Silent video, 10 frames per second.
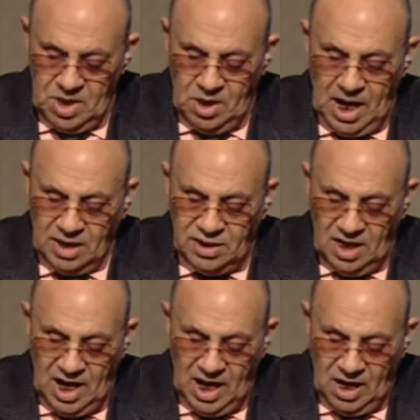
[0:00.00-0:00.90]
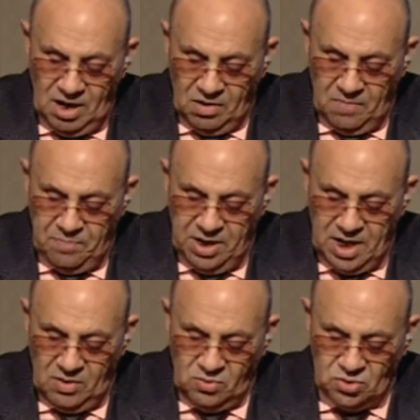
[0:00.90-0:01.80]
يعدلها لها
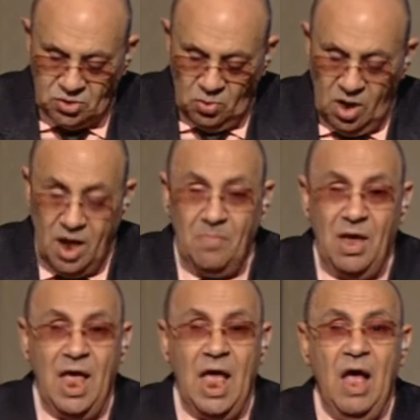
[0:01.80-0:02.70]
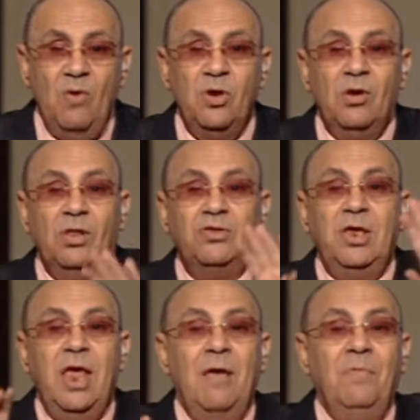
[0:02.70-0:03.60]
ربنا ويسترها معاها او
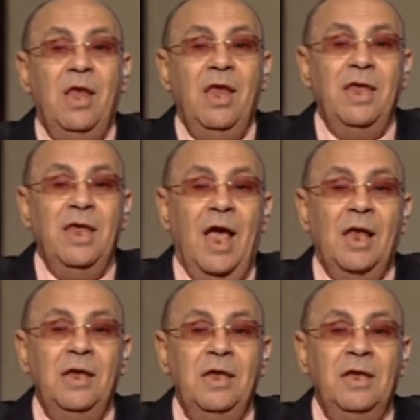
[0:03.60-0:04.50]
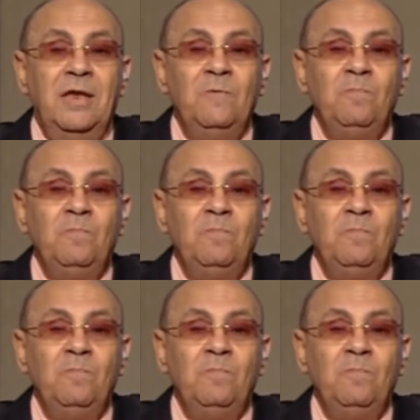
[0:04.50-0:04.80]
يرضيها باللي هي عليه